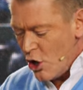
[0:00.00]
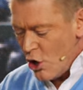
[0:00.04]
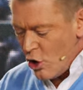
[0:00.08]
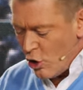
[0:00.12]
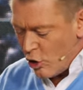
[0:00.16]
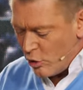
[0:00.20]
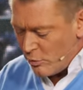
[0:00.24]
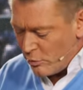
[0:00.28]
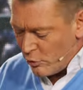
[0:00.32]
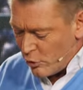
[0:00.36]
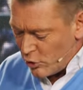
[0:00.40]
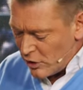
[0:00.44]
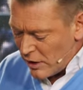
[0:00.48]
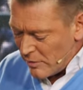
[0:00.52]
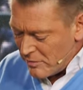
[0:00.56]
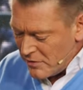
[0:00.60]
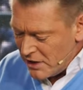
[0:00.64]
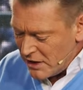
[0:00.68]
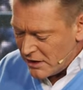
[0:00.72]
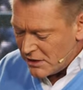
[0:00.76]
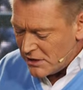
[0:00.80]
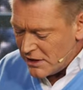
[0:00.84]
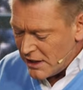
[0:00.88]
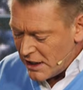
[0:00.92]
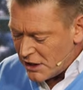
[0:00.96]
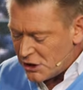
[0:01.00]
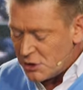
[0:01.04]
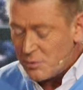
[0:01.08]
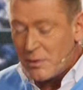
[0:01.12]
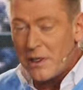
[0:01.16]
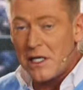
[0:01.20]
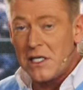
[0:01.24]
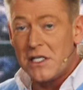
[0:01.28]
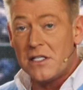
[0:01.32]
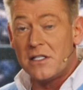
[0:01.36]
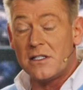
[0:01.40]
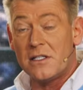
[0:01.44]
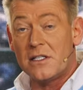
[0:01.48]
und programmieren die
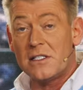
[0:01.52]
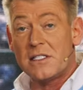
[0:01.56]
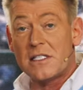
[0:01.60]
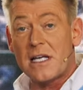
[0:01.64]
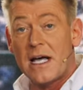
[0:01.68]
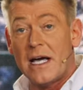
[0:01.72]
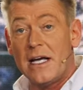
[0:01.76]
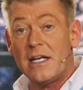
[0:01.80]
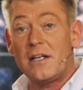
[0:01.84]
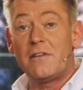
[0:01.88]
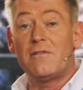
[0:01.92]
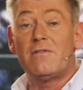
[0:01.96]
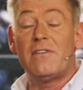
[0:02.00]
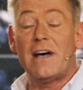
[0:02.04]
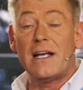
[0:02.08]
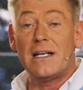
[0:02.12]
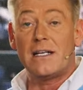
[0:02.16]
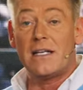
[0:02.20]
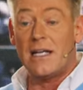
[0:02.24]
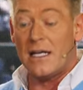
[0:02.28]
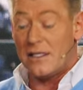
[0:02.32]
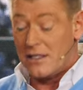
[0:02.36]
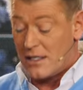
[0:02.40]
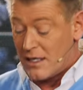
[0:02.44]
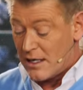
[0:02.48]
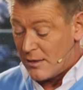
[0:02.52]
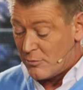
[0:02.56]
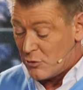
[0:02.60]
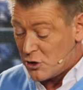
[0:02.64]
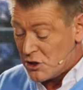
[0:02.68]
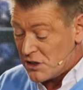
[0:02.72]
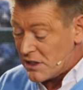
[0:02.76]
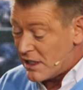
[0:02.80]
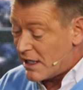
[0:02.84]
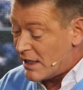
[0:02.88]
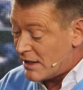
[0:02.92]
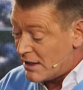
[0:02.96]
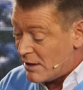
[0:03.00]
entsprechenden Zeiten, wann der
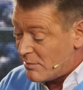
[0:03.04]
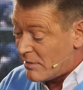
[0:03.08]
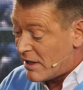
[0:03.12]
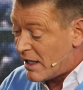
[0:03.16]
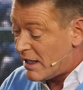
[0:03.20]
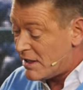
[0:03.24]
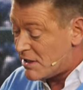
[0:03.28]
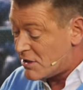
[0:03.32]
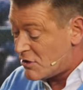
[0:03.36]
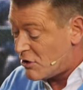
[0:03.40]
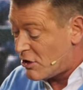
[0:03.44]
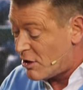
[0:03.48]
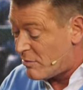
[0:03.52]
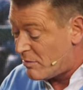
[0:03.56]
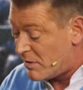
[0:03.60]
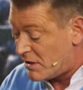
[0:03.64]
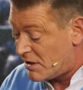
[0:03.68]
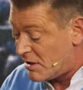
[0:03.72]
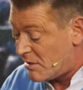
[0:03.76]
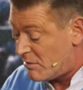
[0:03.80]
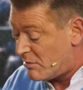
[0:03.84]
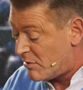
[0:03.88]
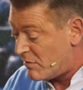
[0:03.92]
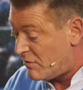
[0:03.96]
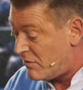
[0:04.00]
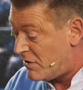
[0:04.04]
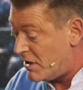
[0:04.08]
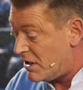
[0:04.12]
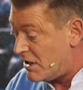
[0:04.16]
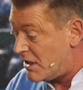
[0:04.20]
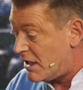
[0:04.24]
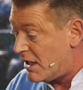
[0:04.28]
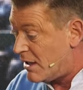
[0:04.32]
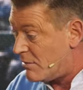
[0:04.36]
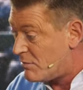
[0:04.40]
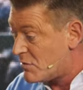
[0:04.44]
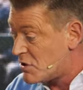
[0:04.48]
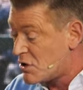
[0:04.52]
Thermostat dem Heizkörper den Befehl
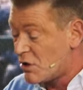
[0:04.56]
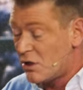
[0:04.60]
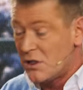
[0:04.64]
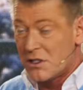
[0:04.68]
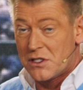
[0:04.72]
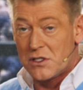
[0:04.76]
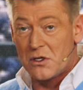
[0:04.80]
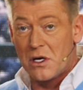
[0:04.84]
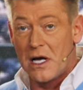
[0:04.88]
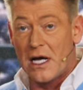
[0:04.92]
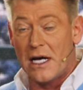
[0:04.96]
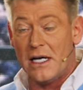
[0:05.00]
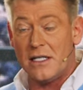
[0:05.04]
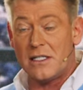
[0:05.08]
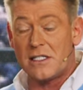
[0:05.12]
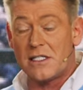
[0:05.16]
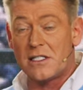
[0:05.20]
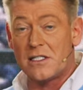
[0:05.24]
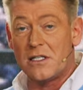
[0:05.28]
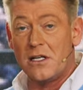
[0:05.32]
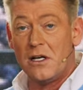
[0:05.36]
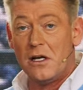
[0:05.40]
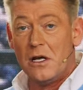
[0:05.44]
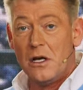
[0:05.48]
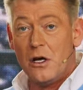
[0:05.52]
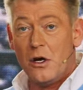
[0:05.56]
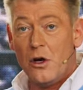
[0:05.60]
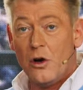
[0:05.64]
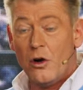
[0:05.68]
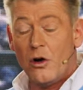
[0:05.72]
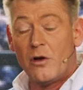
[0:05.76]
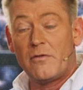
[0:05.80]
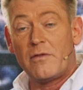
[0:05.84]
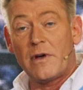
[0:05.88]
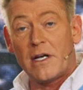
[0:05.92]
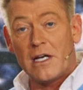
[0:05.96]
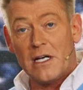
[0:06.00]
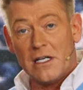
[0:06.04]
geben soll zu heizen
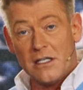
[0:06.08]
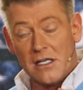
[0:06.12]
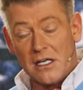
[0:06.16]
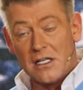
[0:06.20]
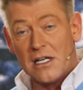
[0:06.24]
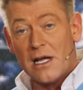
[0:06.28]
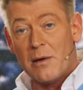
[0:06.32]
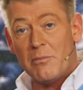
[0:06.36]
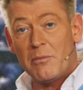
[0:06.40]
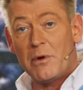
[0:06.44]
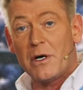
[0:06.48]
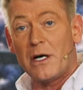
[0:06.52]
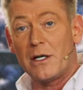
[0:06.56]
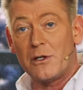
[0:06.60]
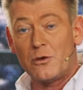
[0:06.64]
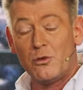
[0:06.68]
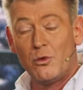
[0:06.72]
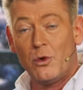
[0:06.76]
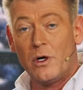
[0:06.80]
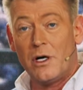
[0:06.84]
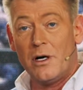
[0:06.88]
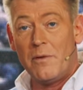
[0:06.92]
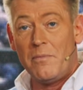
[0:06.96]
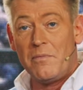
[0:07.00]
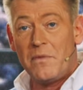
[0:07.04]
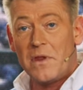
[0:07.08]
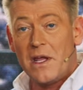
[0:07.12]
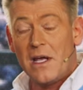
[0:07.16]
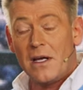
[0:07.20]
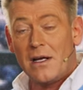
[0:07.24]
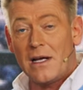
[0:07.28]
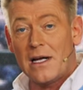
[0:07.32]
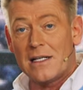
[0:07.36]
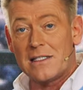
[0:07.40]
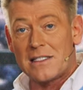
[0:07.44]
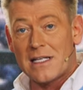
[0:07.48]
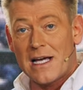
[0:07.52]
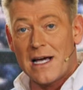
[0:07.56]
und wann er die Temperatur
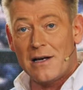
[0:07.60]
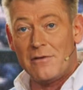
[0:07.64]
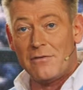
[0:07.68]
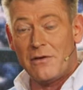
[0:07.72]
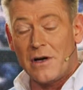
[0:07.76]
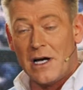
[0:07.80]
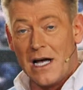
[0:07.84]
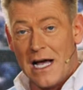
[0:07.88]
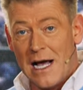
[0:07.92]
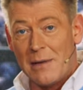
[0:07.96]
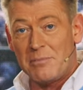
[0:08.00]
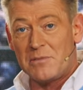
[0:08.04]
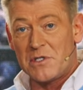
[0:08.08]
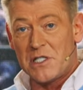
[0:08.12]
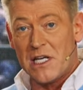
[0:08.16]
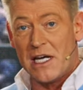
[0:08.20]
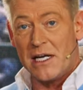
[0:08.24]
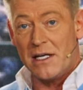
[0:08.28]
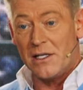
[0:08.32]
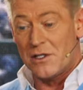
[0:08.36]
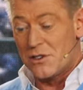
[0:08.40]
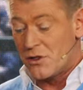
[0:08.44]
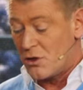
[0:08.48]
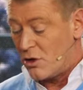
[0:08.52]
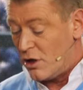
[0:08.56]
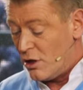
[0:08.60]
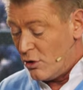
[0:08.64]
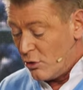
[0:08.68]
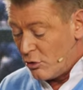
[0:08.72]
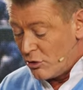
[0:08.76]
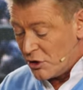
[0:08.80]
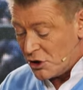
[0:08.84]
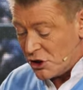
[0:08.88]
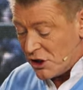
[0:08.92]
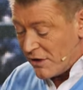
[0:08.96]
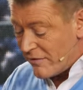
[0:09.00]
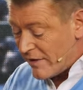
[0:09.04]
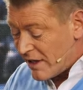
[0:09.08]
ganz einfach absenken soll.
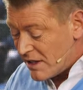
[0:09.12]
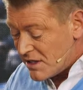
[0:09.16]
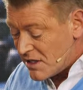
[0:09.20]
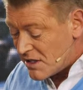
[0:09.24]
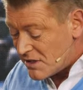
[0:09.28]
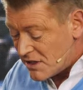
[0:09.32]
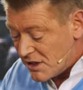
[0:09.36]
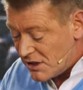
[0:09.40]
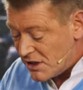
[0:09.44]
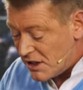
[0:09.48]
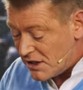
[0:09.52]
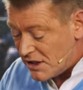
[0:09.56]
Logischerweise sind die